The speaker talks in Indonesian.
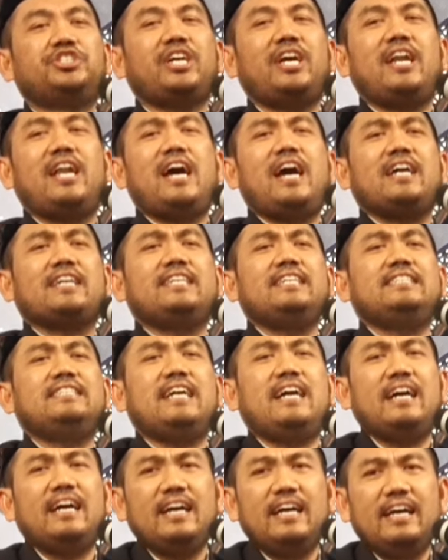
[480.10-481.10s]
mencela
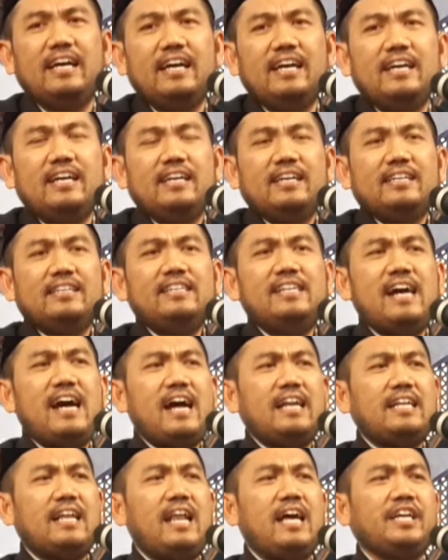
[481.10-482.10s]
kita.
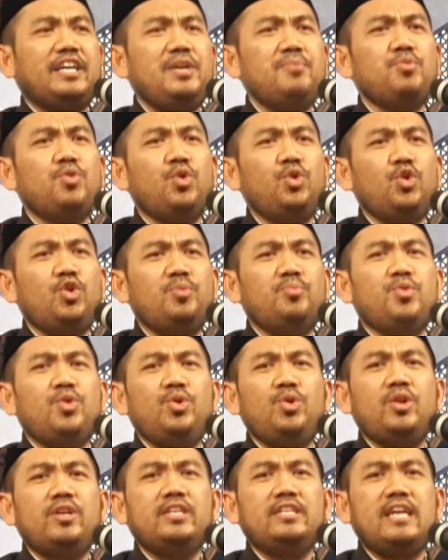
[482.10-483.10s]
Tidak ada lagi
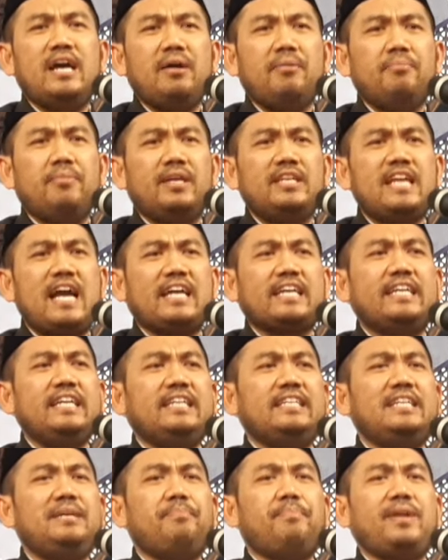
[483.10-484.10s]
mulut-mulut yang
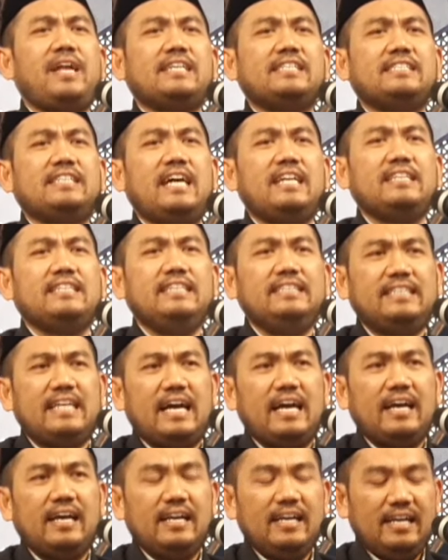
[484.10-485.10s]
menyakiti perasaan
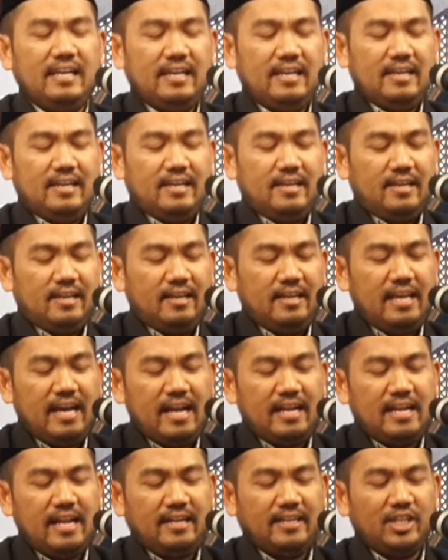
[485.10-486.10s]
kita.
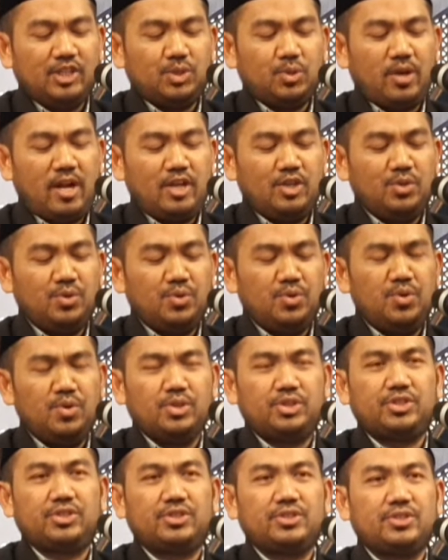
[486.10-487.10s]
Lihat nanti surat
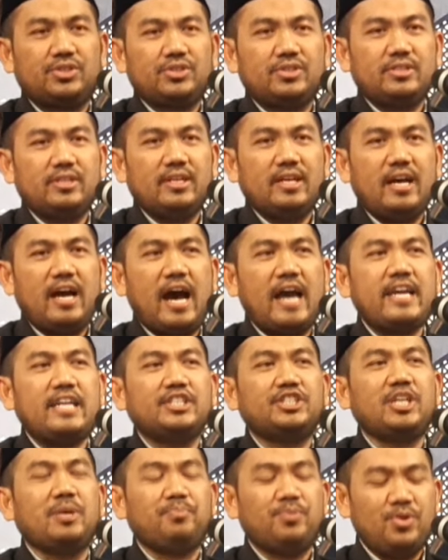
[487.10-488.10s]
Yunus
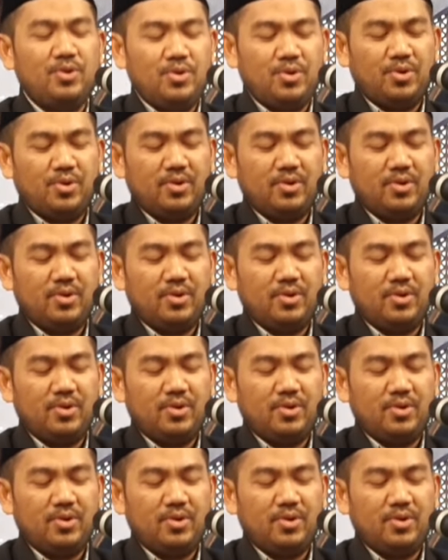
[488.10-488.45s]
ayat 10.